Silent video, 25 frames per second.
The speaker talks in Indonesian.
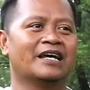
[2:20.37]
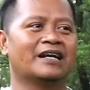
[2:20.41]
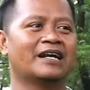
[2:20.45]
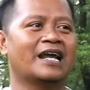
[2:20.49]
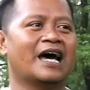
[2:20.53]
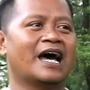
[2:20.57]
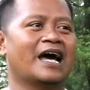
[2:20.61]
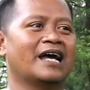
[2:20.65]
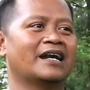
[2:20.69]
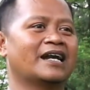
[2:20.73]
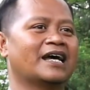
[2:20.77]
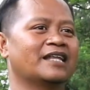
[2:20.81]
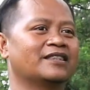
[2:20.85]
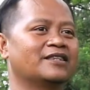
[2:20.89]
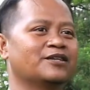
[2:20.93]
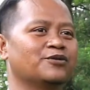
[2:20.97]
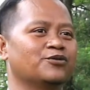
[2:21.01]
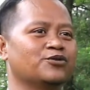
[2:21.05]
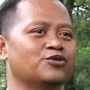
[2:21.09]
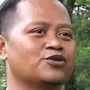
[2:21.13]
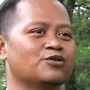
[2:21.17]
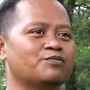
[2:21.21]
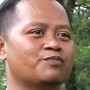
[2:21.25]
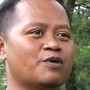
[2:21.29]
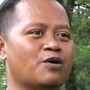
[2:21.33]
Nah, nanti
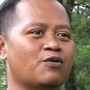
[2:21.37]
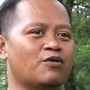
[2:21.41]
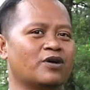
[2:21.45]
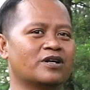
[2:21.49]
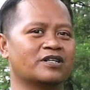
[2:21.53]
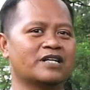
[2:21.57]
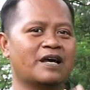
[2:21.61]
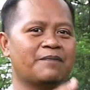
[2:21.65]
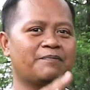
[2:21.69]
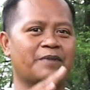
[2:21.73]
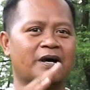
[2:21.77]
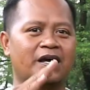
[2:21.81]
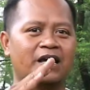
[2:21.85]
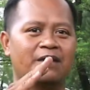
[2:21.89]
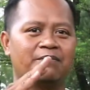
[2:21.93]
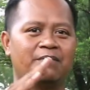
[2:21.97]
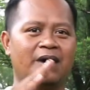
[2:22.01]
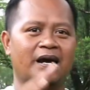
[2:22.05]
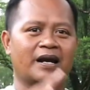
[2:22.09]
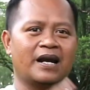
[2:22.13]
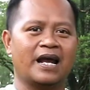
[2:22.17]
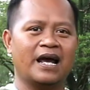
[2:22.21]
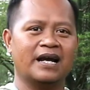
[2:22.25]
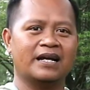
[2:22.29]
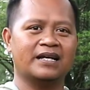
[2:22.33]
untuk powernya
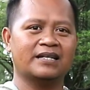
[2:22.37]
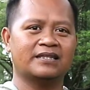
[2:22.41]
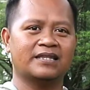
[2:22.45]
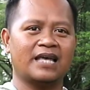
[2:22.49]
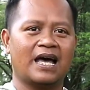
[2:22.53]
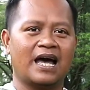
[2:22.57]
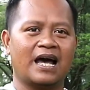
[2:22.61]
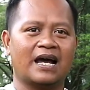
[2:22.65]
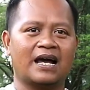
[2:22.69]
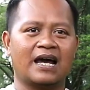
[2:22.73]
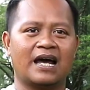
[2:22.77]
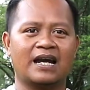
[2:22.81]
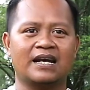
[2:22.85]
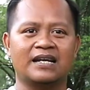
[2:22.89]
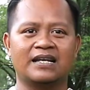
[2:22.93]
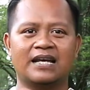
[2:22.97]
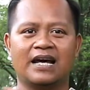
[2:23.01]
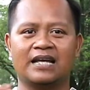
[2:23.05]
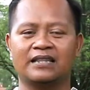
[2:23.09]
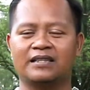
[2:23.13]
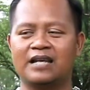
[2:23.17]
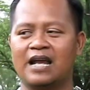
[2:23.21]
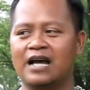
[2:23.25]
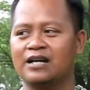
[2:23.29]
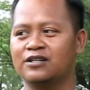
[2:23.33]
bagaimana kita akan
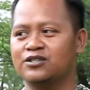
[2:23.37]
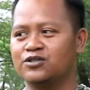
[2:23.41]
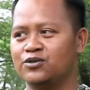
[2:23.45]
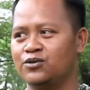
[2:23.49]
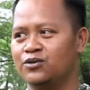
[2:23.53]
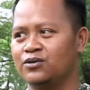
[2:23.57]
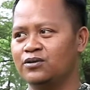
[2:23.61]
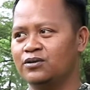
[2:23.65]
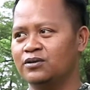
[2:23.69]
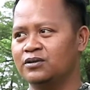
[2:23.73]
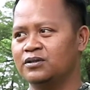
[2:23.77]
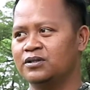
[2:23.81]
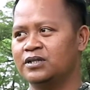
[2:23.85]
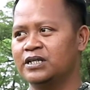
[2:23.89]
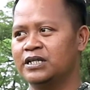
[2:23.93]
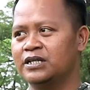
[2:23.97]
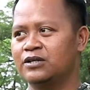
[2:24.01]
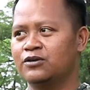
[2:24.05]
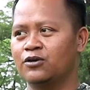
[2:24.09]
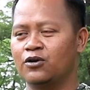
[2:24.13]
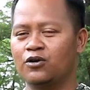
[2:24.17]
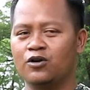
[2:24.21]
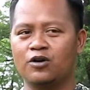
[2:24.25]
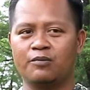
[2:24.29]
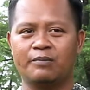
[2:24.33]
lihat langsung di
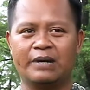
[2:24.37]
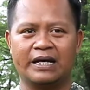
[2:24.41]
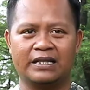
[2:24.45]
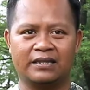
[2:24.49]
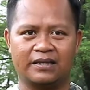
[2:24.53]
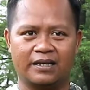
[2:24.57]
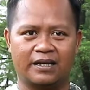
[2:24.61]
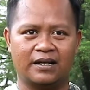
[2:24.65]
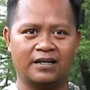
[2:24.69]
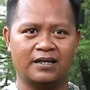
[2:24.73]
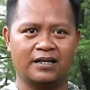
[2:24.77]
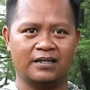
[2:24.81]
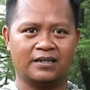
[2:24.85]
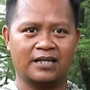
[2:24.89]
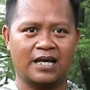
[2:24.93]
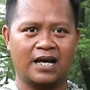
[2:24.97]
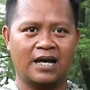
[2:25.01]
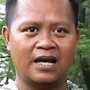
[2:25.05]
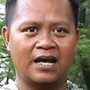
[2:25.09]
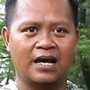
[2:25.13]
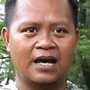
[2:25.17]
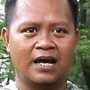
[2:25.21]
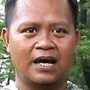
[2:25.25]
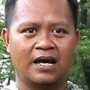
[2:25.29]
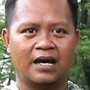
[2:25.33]
kronometer
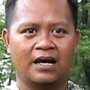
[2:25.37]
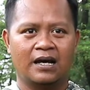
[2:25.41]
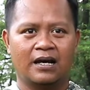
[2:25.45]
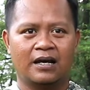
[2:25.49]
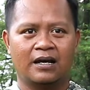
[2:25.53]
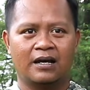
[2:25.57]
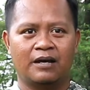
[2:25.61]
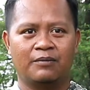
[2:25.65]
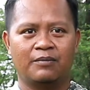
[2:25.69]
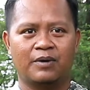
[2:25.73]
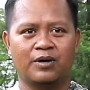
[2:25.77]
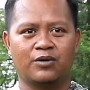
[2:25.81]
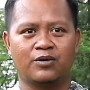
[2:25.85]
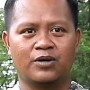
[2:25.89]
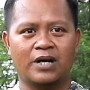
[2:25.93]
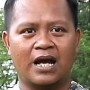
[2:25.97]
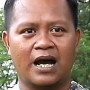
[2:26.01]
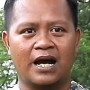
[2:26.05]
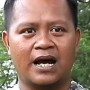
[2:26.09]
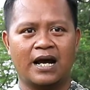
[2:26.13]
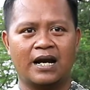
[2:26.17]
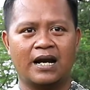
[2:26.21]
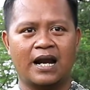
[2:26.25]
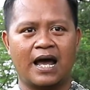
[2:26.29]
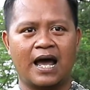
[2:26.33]
kita
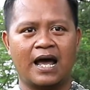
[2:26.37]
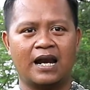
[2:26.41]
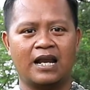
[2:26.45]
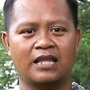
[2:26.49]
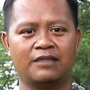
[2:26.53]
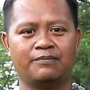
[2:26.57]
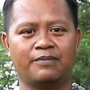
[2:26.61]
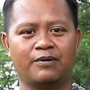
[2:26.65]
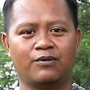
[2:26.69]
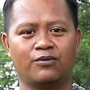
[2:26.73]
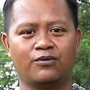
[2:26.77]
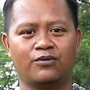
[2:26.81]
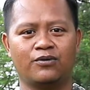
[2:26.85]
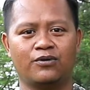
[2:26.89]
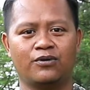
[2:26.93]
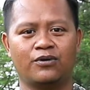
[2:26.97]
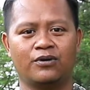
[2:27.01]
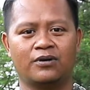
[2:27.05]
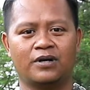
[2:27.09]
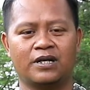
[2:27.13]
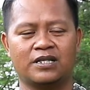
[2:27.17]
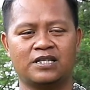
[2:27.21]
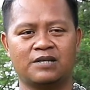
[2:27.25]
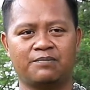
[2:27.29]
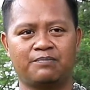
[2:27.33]
menggunakan alat
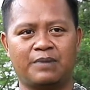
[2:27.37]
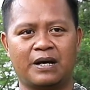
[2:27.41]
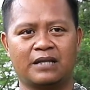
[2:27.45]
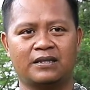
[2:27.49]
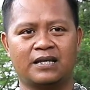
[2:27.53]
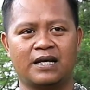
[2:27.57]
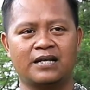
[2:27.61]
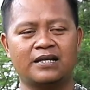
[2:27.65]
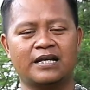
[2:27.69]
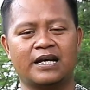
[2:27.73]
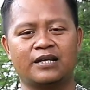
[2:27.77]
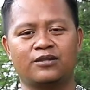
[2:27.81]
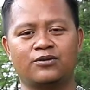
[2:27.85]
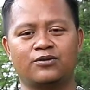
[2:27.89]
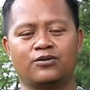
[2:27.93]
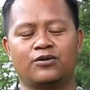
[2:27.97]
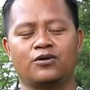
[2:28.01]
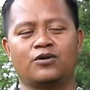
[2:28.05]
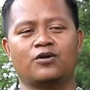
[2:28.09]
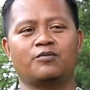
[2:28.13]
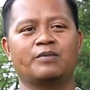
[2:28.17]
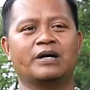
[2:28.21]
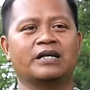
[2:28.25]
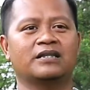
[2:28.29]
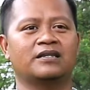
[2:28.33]
pengukur kecepatan yaitu
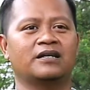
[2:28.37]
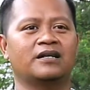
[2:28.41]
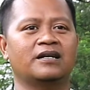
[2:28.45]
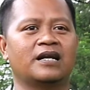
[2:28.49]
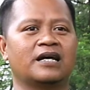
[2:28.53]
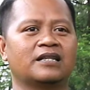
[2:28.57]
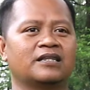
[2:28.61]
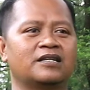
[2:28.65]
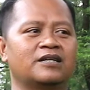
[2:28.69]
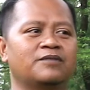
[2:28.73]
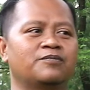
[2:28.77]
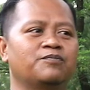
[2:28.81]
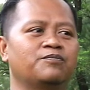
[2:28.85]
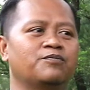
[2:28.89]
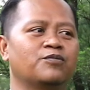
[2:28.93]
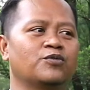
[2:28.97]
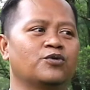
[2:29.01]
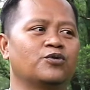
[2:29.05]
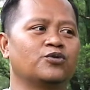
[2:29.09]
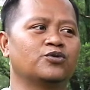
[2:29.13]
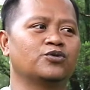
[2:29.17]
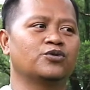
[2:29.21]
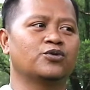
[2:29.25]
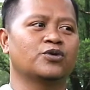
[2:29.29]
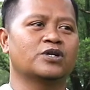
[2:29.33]
kronometer nanti
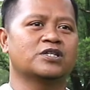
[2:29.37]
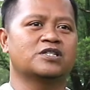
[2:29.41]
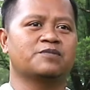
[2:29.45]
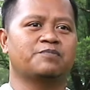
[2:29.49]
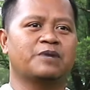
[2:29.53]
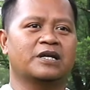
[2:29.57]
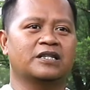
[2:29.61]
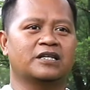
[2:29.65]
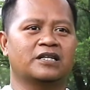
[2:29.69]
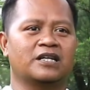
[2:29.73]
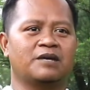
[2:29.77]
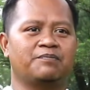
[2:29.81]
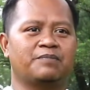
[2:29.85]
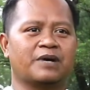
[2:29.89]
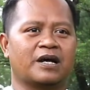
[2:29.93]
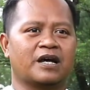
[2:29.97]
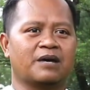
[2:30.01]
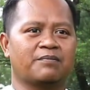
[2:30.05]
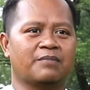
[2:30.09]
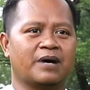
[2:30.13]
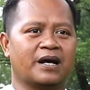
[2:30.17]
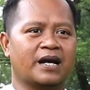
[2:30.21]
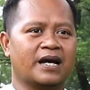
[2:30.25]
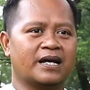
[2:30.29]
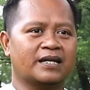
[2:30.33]
untuk kecepatannya
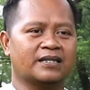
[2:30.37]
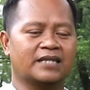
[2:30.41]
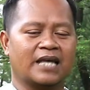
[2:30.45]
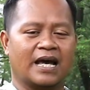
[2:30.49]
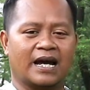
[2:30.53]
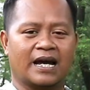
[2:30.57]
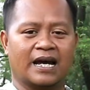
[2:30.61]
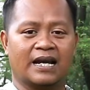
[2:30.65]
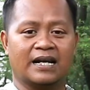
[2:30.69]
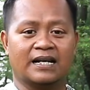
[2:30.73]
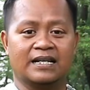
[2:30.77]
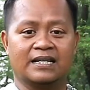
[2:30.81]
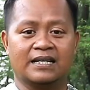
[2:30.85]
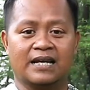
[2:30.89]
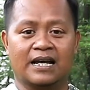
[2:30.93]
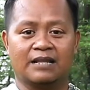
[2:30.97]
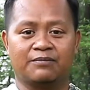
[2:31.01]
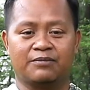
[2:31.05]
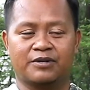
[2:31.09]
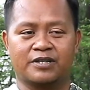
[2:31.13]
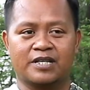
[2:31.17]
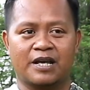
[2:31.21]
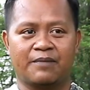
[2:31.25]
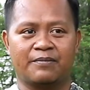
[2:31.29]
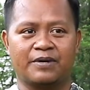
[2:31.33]
bagaimana kita akan lihat
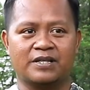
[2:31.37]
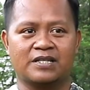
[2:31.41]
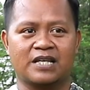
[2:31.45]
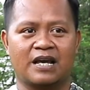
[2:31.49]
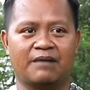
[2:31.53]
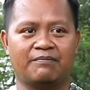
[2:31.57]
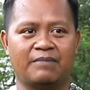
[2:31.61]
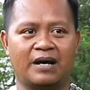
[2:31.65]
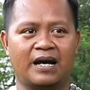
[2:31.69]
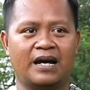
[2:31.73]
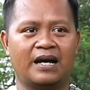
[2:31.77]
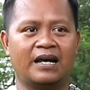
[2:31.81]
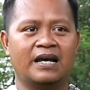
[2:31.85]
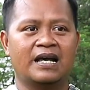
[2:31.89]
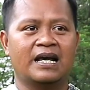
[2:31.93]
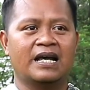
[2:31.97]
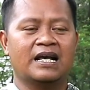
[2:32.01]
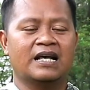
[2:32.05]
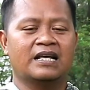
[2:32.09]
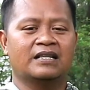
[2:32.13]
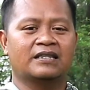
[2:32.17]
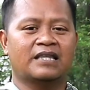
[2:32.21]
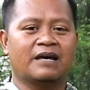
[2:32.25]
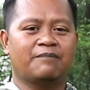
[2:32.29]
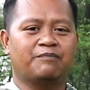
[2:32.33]
bersama-sama
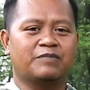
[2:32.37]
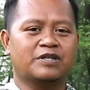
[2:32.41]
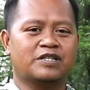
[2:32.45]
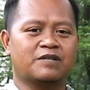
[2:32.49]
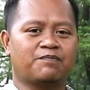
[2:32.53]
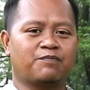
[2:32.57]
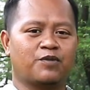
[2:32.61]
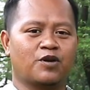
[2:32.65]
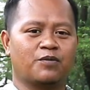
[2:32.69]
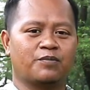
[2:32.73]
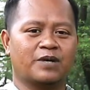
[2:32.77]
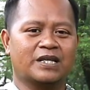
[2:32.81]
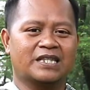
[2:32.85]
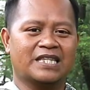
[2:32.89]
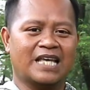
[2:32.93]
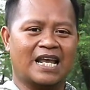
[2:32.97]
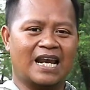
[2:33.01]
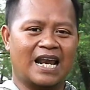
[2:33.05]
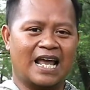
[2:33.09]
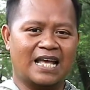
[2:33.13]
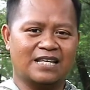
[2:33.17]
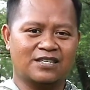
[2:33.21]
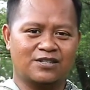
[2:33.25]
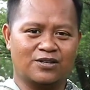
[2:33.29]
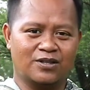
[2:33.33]
tapi sebelum kita
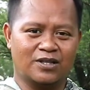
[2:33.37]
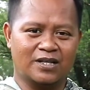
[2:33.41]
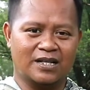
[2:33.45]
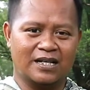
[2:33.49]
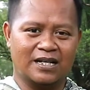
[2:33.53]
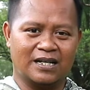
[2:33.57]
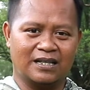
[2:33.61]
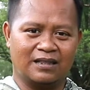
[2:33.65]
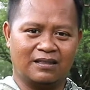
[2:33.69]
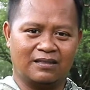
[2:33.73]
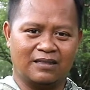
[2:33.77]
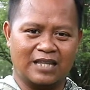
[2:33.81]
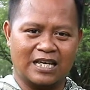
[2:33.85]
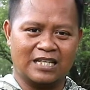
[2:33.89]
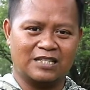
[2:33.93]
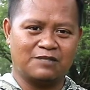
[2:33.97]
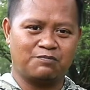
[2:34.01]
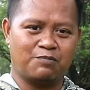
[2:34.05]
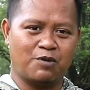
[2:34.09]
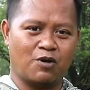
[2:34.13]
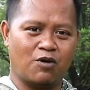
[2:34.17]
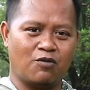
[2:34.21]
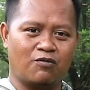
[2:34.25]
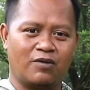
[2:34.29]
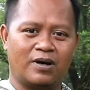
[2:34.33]
lanjut ke tes
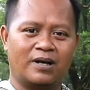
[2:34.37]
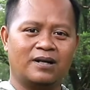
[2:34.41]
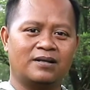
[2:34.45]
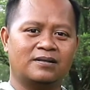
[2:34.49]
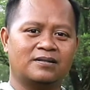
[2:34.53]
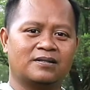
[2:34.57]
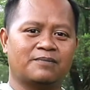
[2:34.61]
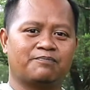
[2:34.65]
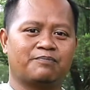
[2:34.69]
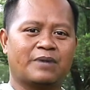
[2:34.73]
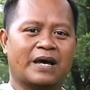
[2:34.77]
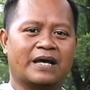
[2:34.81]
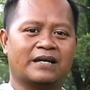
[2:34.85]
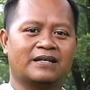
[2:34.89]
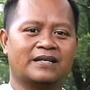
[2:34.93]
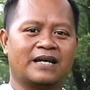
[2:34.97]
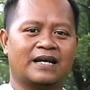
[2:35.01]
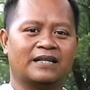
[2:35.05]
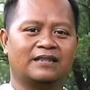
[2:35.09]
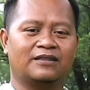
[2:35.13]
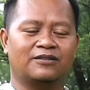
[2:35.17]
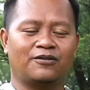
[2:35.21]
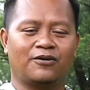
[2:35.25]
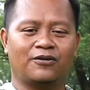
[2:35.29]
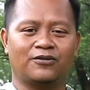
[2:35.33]
power
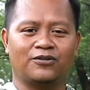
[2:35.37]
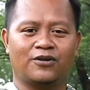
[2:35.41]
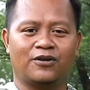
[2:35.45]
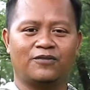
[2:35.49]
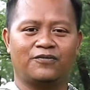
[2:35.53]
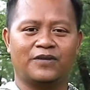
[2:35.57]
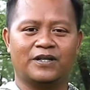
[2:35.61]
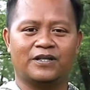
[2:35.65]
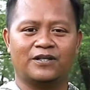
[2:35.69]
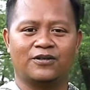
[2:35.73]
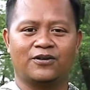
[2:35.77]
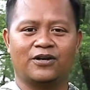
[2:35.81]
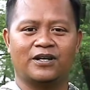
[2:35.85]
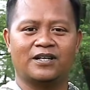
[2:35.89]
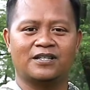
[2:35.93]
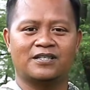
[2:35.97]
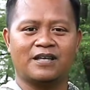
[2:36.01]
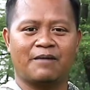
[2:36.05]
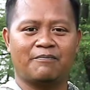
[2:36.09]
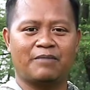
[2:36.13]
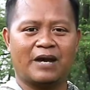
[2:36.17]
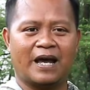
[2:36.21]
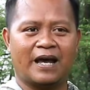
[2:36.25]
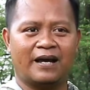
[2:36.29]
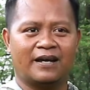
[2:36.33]
sebaiknya tonton video ini
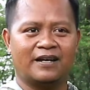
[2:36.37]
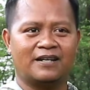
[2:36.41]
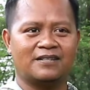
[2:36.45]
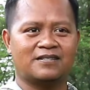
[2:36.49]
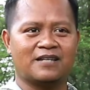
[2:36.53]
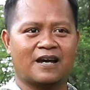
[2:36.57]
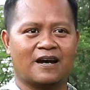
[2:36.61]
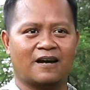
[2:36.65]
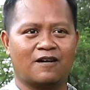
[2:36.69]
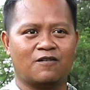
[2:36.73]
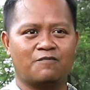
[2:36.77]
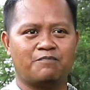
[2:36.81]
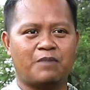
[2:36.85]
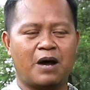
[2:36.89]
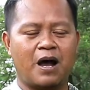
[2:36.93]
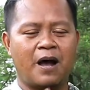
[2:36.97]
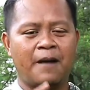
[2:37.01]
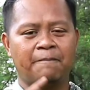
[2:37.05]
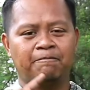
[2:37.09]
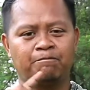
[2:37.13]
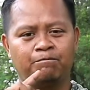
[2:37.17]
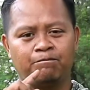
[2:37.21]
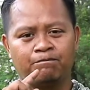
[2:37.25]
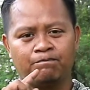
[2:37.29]
sampai akhir jangan lupa